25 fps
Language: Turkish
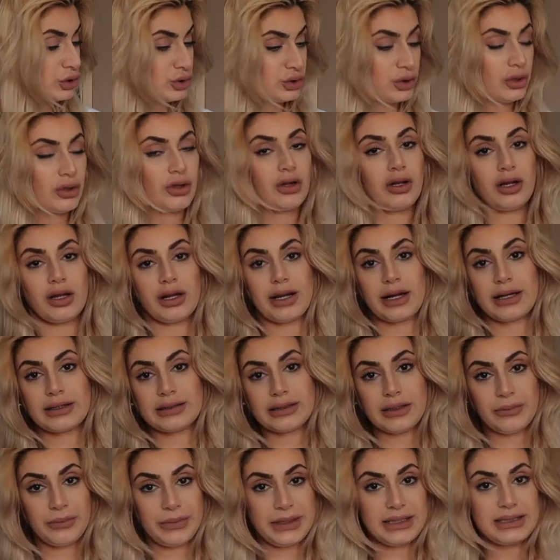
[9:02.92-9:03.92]
Son
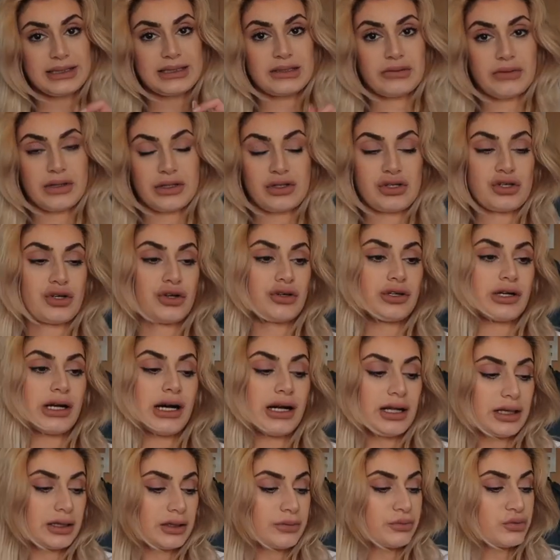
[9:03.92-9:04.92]
olarak da bir sweatshirt
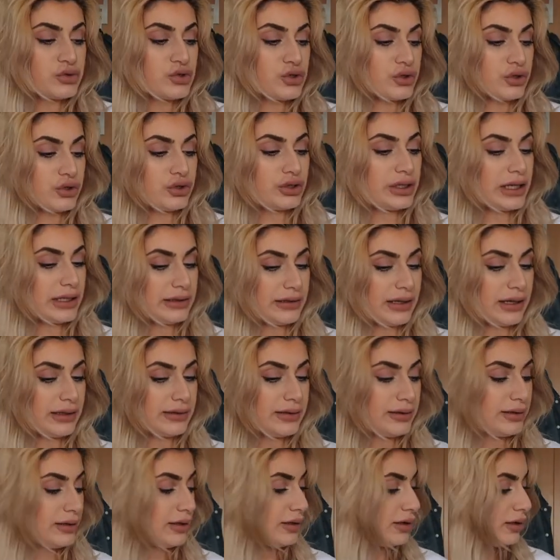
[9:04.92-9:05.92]
aldım. Çünkü
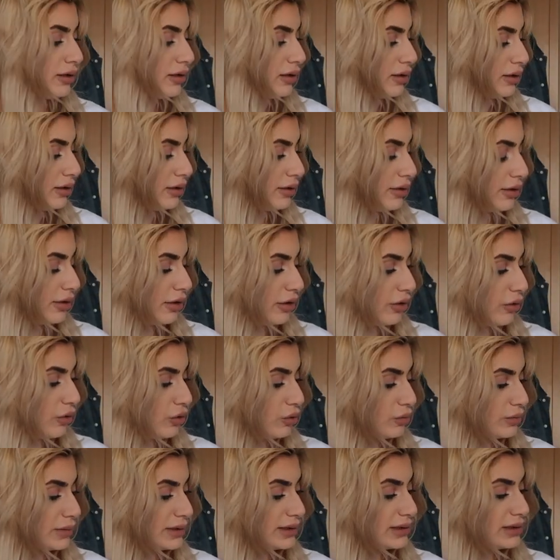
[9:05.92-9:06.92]
neden e,
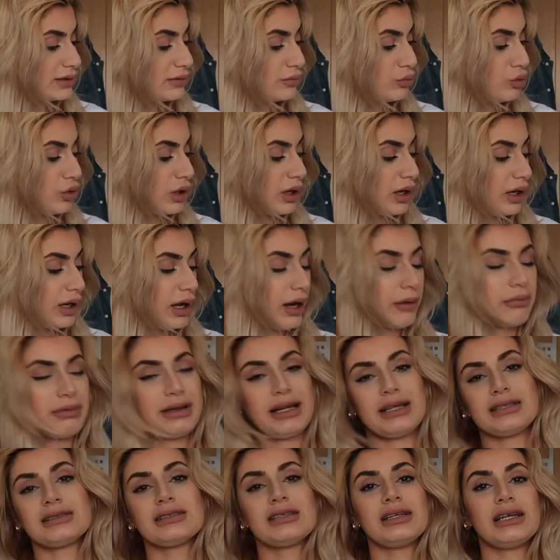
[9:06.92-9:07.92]
olmasın. Bu aralar
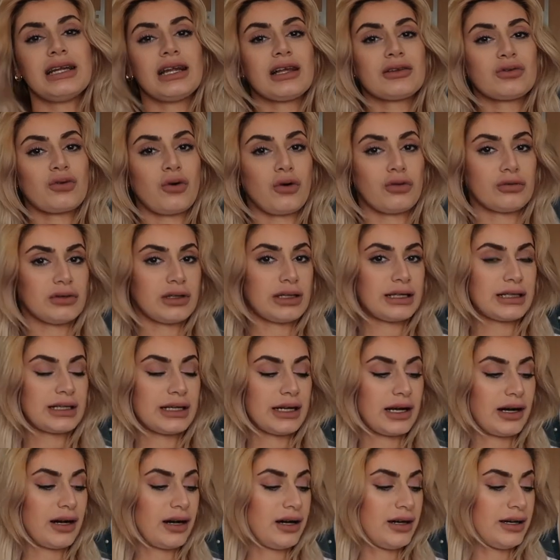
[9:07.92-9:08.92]
biraz lila
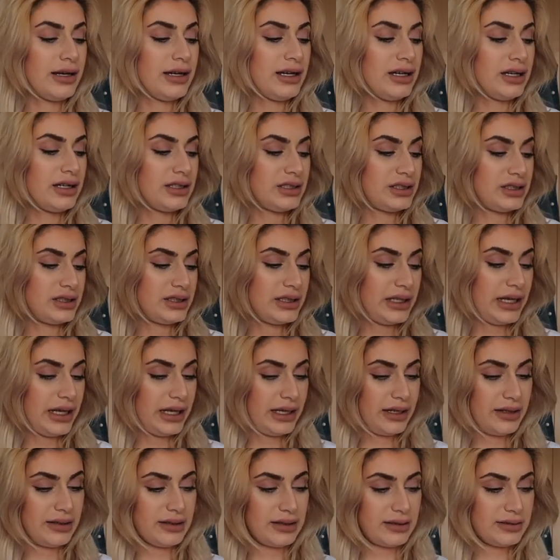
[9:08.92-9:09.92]
tonlarına
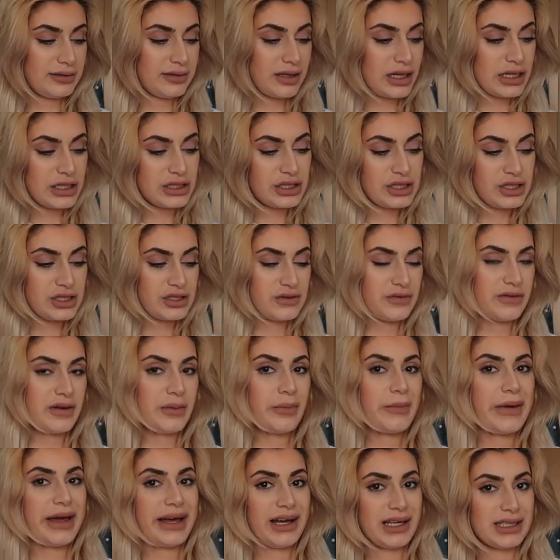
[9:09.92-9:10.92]
işte e, taş
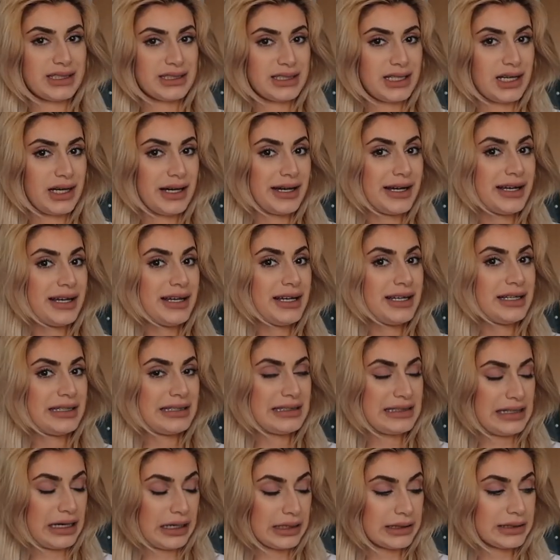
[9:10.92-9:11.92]
ve beyaza
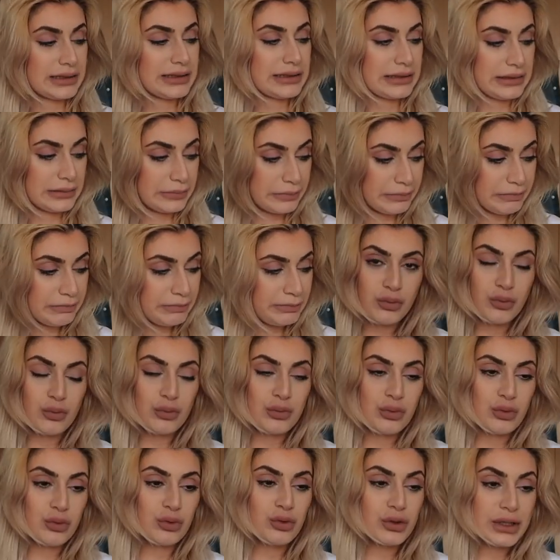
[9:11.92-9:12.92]
taktım.
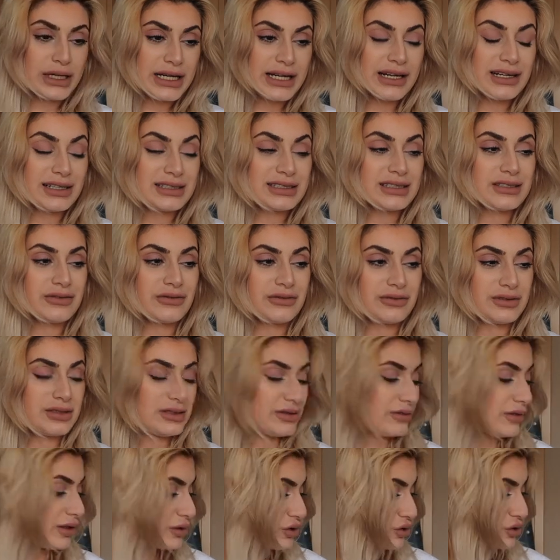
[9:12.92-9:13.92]
Bu lila
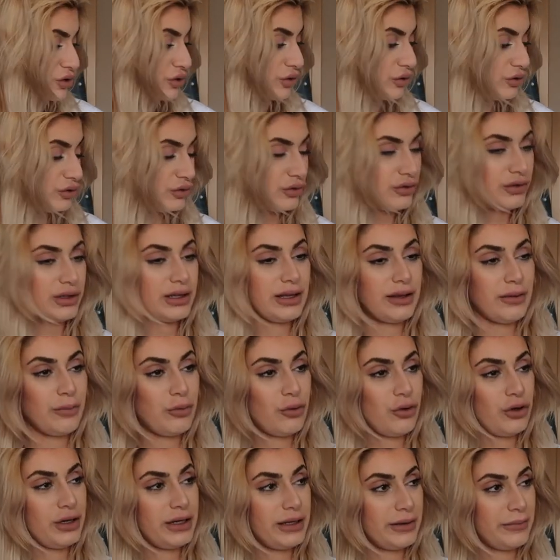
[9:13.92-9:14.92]
sweatshirt'ün de
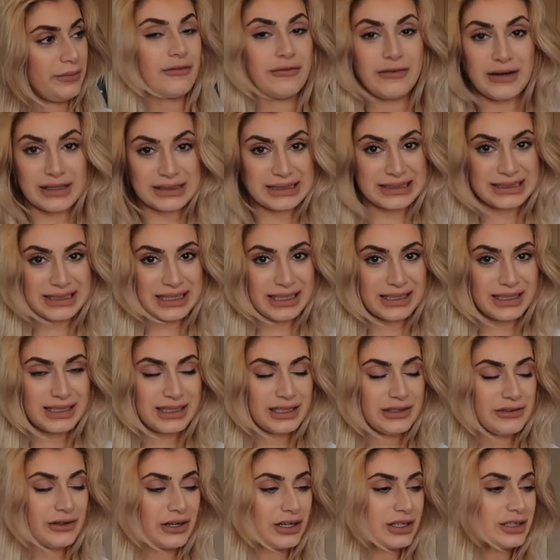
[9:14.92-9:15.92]
böyle
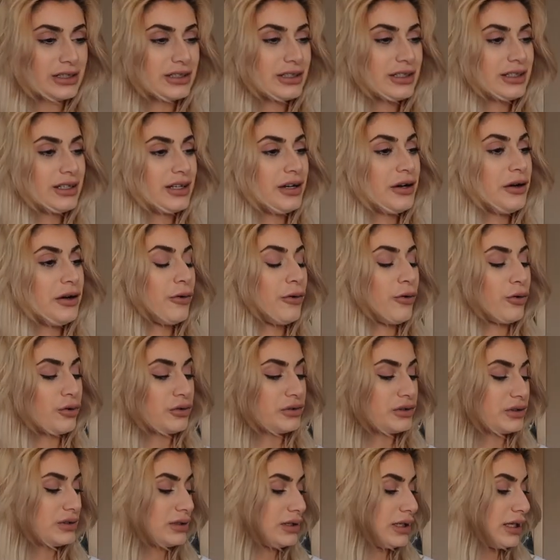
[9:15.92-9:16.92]
batkaları var.
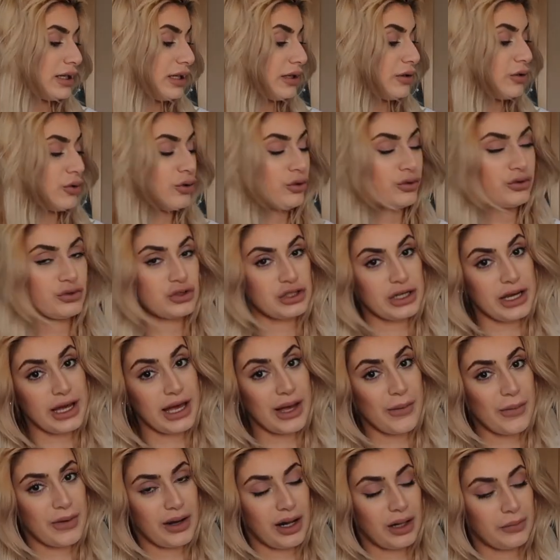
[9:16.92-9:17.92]
O yüzden görünce
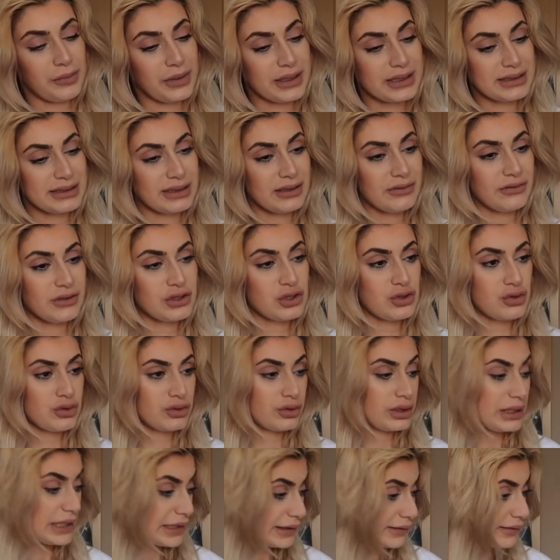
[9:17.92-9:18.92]
hemen almak istedim ve şu
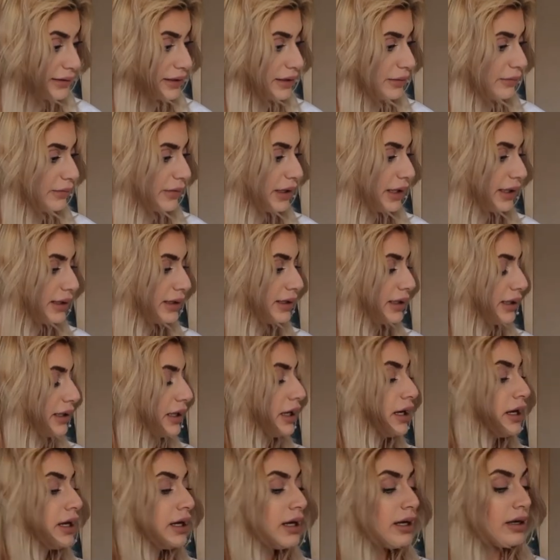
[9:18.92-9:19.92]

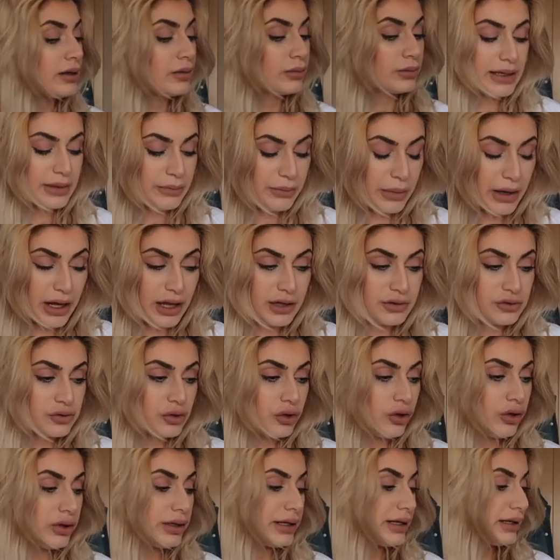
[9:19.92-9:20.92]
indirimdeydi.
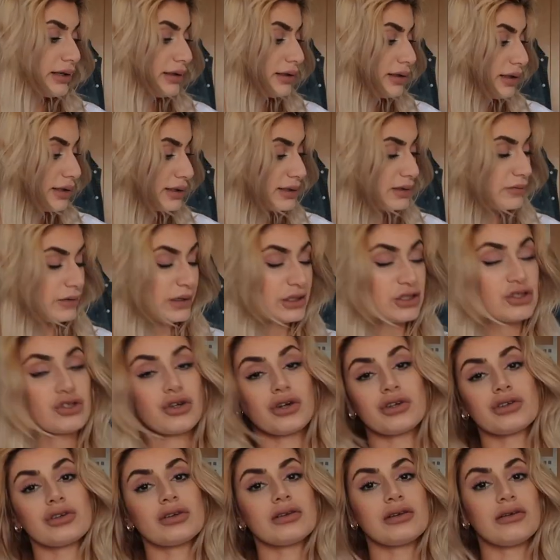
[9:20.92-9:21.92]
Pantolonların da
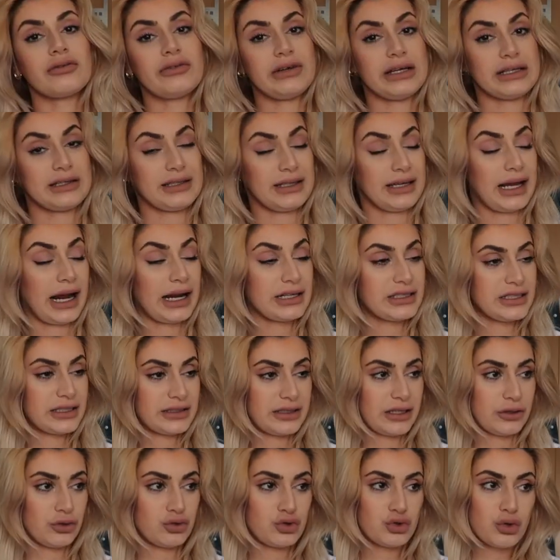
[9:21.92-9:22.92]
sweatshirt'ün de fiyatı
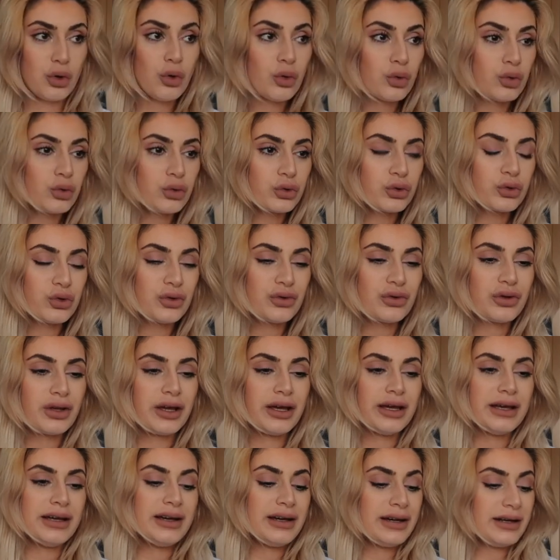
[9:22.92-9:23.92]
gerçekten çok uygun.
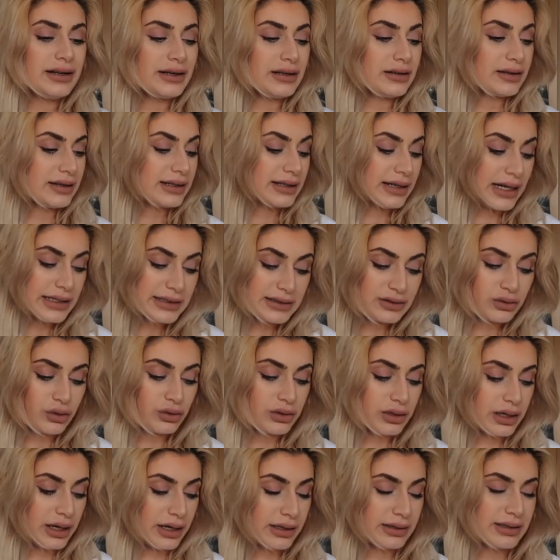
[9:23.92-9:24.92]
Kalite
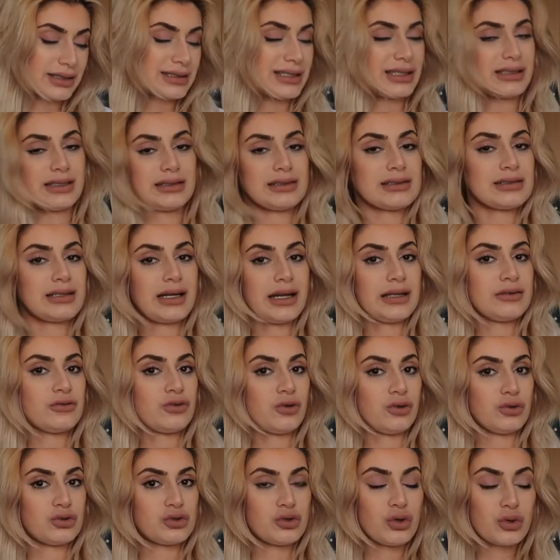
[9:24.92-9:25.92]
olarak da zaten
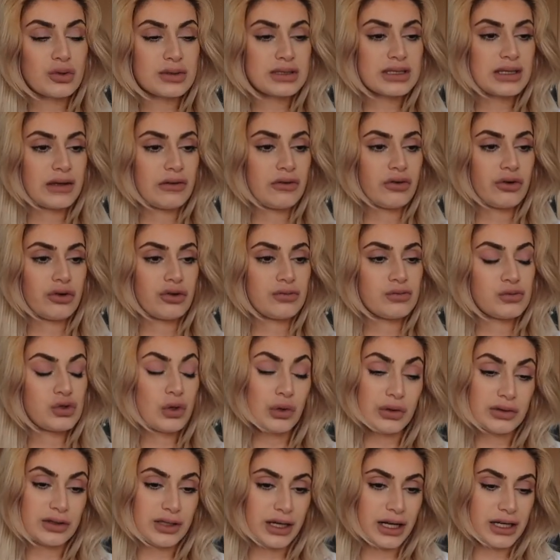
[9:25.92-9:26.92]
Trendyol'u çok seviyorum,
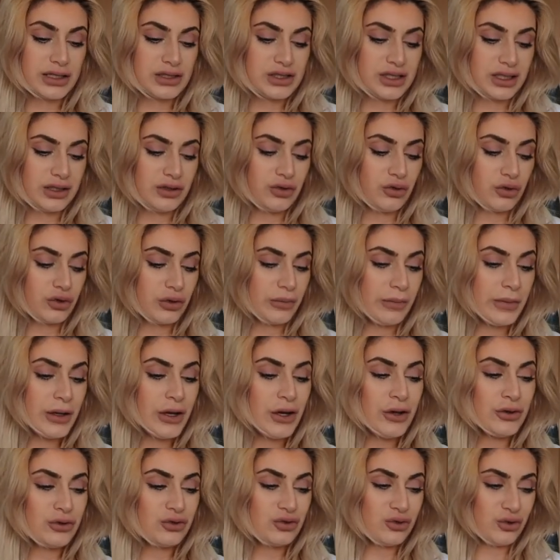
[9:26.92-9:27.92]
çok tercih ediyorum.
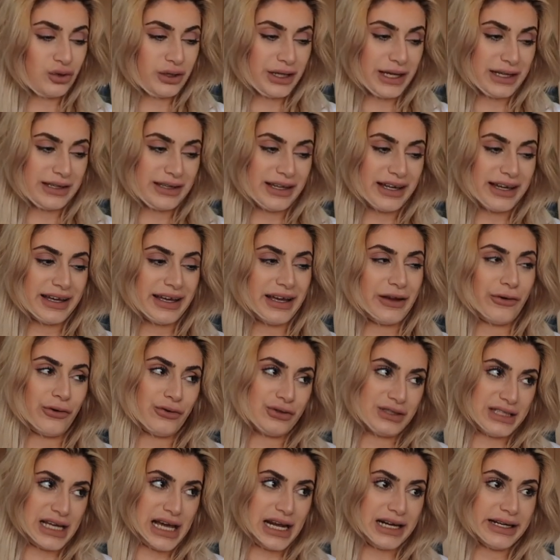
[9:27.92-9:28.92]
Türkiye'deyken
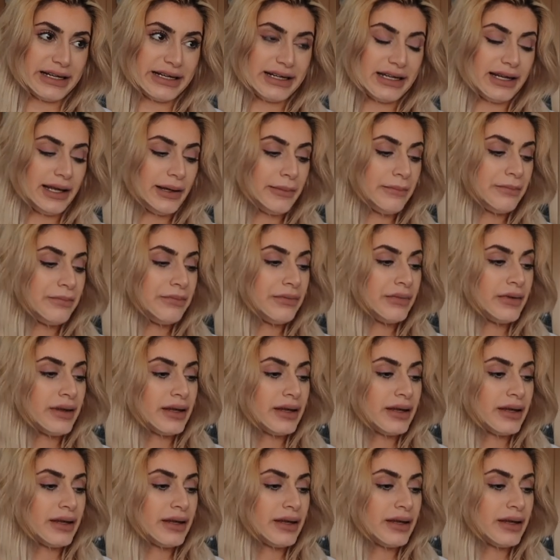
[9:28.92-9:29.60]
özellikle.